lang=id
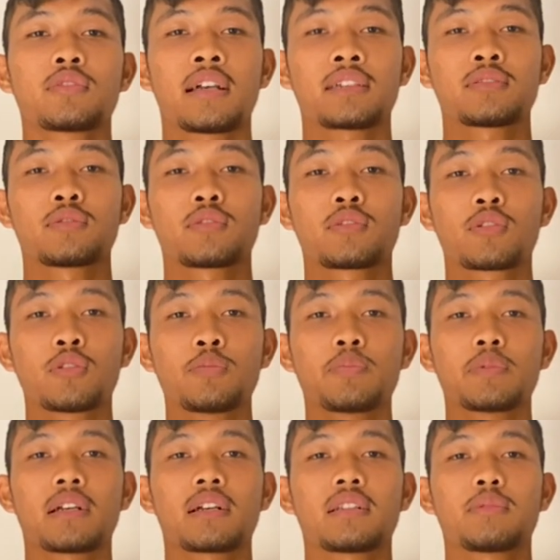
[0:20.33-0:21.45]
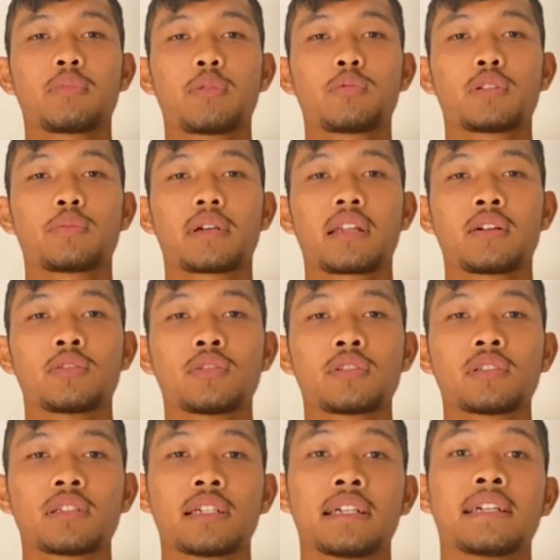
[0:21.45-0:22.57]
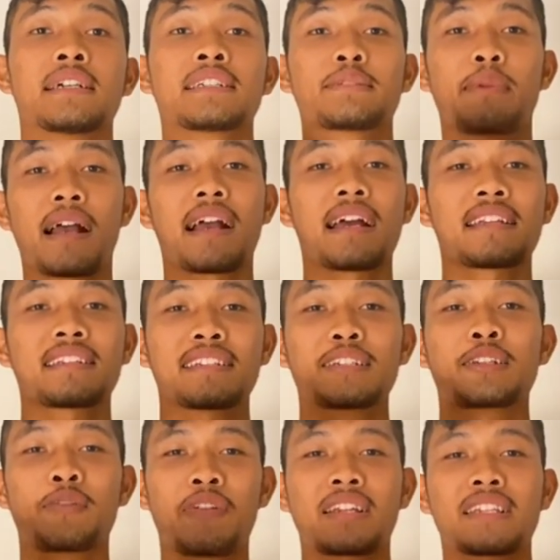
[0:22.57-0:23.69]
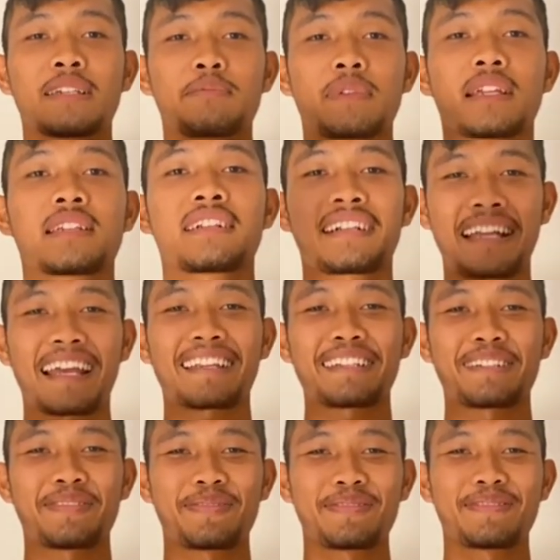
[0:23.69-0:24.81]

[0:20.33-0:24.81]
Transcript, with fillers: Hasno Group yang ke-55 tahun Semangat, inovatif, dan kreatif